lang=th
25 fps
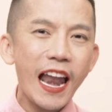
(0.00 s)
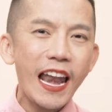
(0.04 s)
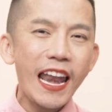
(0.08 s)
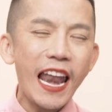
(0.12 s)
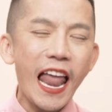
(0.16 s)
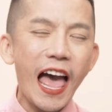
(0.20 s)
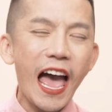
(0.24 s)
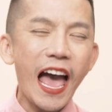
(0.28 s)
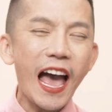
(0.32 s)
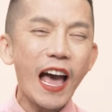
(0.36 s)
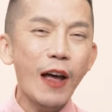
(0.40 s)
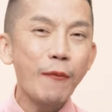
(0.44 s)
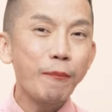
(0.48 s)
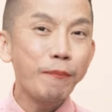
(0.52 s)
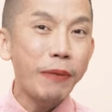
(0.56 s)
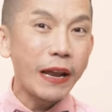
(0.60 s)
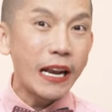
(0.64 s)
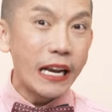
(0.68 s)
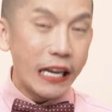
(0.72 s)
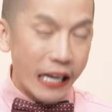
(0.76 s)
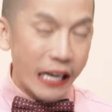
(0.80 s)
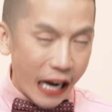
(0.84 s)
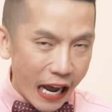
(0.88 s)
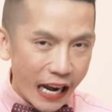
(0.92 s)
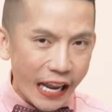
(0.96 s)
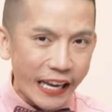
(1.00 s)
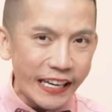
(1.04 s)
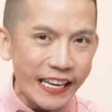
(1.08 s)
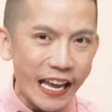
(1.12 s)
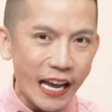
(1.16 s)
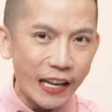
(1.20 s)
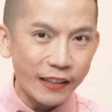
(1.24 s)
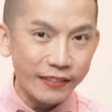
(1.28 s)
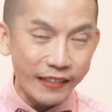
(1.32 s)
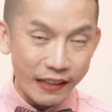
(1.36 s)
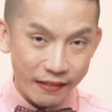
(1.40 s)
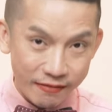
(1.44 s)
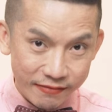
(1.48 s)
และเป็นเรื่องอะไรเนี่ย
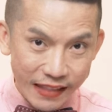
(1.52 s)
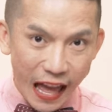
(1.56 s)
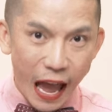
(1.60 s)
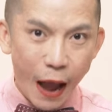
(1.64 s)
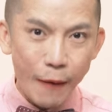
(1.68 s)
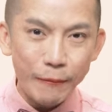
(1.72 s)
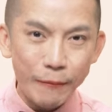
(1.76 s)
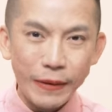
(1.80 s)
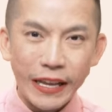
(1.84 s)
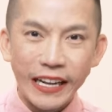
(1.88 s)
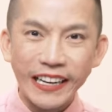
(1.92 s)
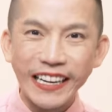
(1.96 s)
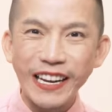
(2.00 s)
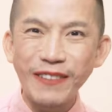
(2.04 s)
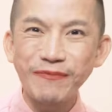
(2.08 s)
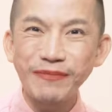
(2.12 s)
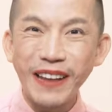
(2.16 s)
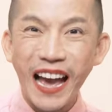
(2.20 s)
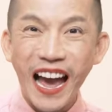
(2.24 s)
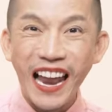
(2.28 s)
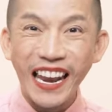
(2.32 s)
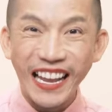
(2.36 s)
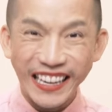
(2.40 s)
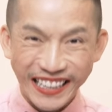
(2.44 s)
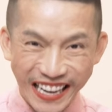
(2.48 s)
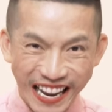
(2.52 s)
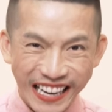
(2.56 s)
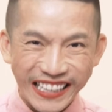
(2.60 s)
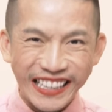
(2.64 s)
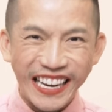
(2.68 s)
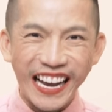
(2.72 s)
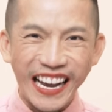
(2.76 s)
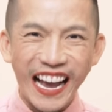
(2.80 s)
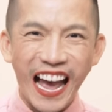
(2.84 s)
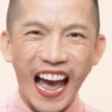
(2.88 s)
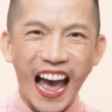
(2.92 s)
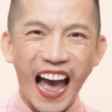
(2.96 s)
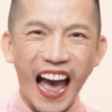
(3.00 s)
ติดตามในคลิปหน้าละกัน
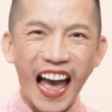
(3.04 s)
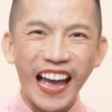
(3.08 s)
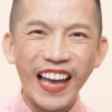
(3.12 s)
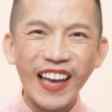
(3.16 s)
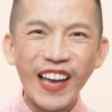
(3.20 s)
นะคะ